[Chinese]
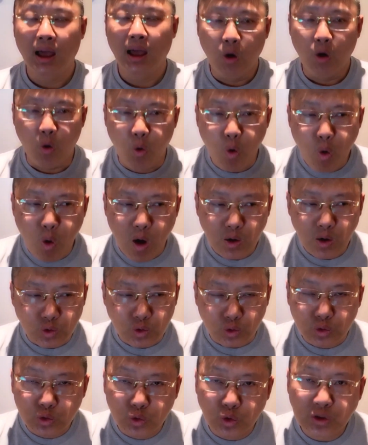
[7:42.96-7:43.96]
湖广
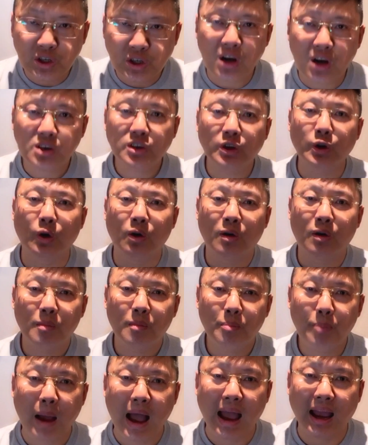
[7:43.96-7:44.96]
总督张之洞
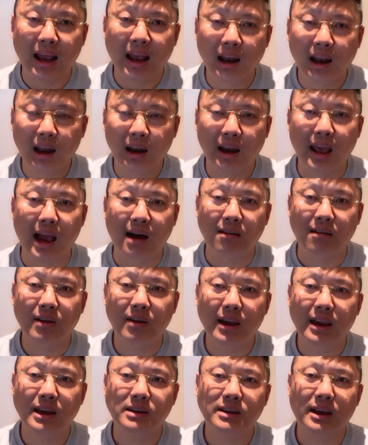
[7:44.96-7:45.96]
派了两
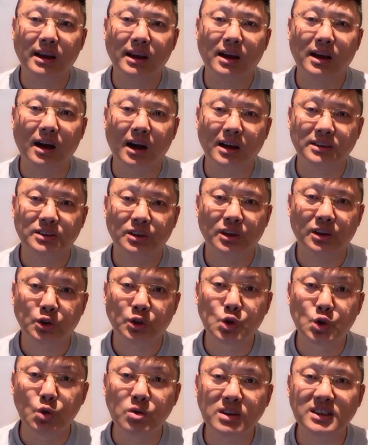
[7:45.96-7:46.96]
位这个呃
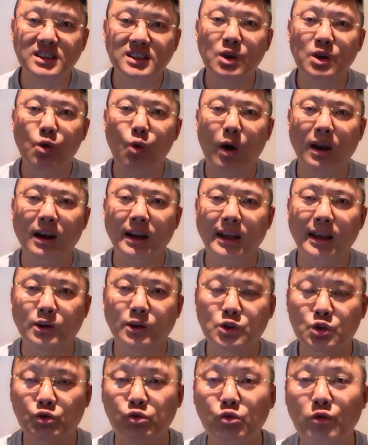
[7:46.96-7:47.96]
中级官吏
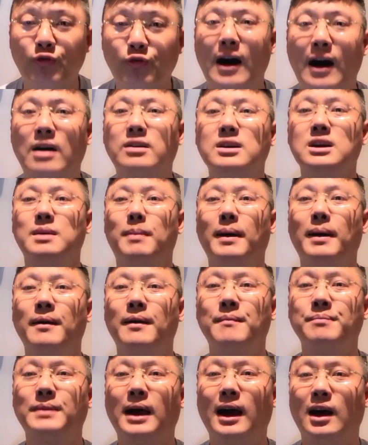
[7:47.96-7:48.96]
出访日本
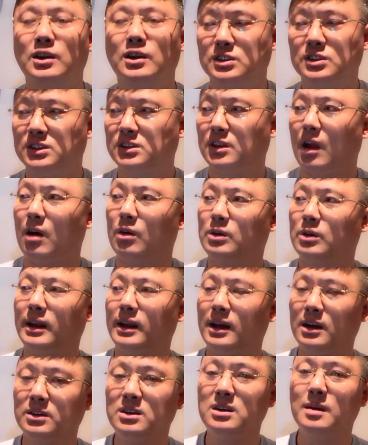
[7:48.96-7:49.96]
啊，到这
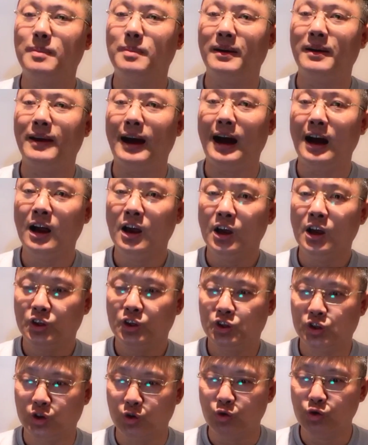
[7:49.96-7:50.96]
个日本啊，
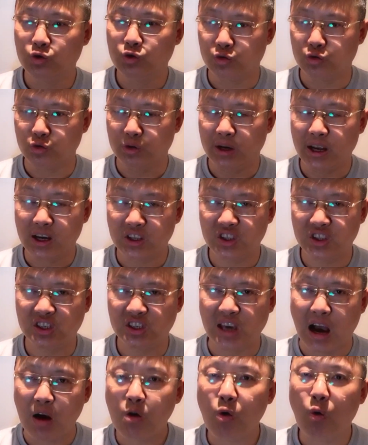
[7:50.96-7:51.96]
求取这个
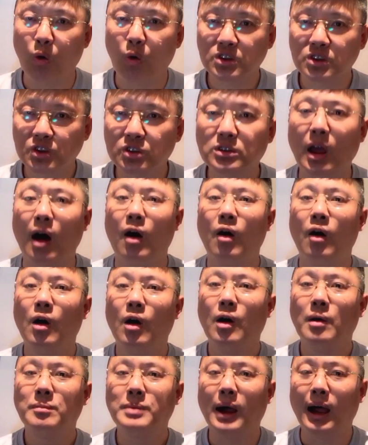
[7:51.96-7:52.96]
强国之道
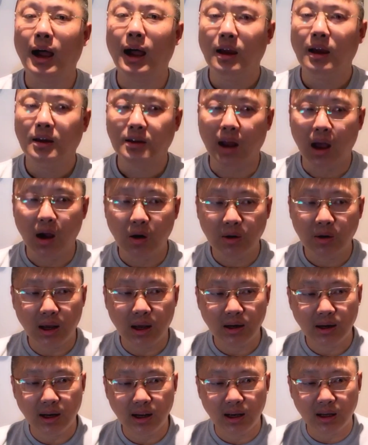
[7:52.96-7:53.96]
啊。然后呢，
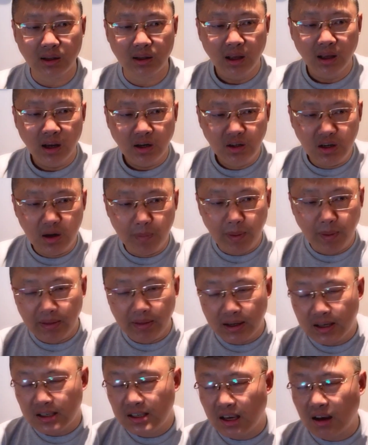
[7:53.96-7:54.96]
这个日本的
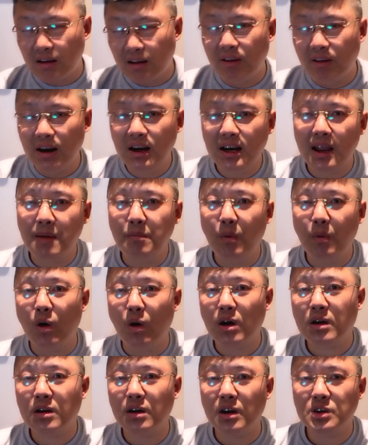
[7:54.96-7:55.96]
这些个文人墨
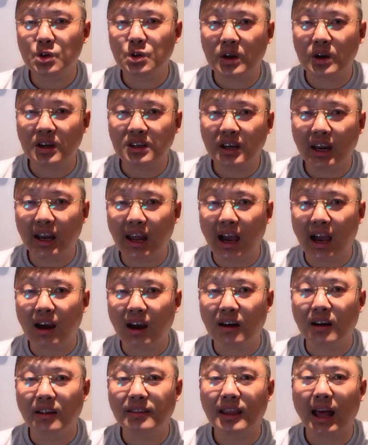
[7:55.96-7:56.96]
客就跟这两个
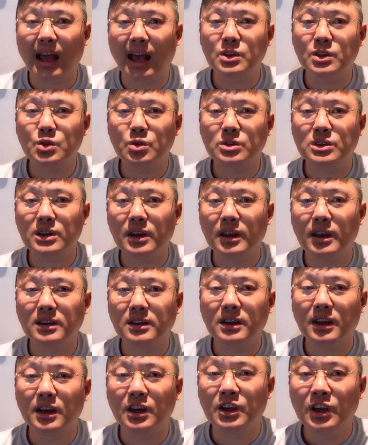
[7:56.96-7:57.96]
人呐，就是这个
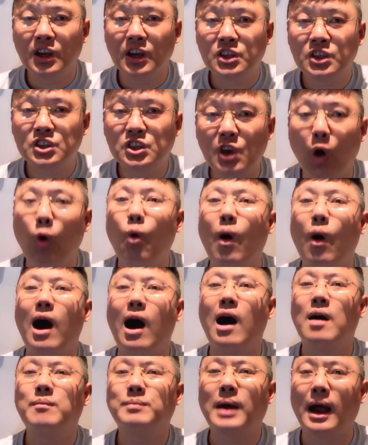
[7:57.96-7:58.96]
这个交往
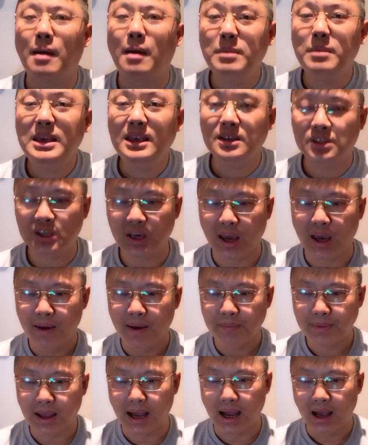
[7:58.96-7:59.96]
啊密切
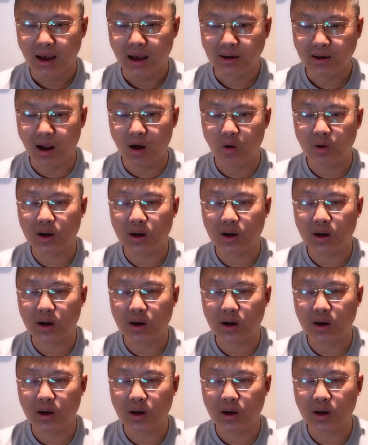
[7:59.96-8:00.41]
啊。然后